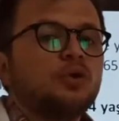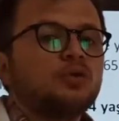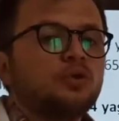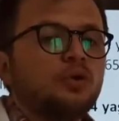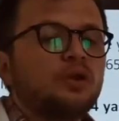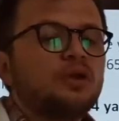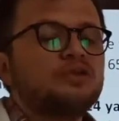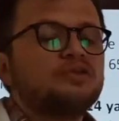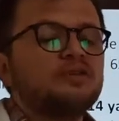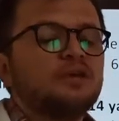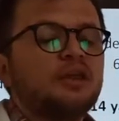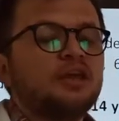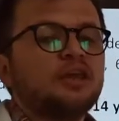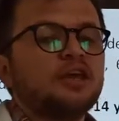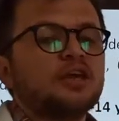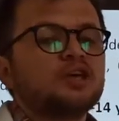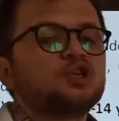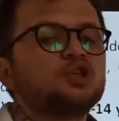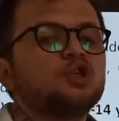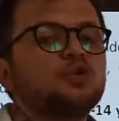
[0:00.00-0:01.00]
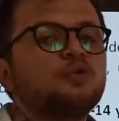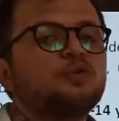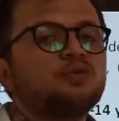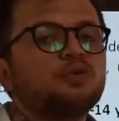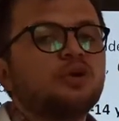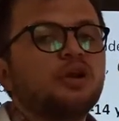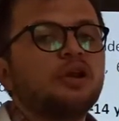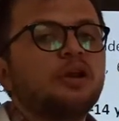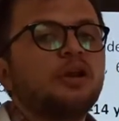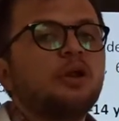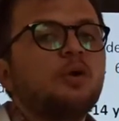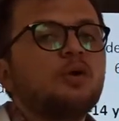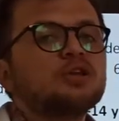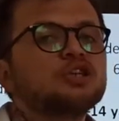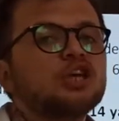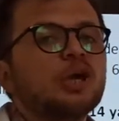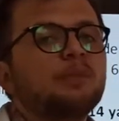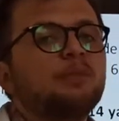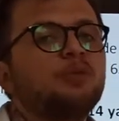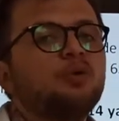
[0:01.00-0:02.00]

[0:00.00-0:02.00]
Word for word: Dolayısıyla yaşlı nüfus oranı ne olacak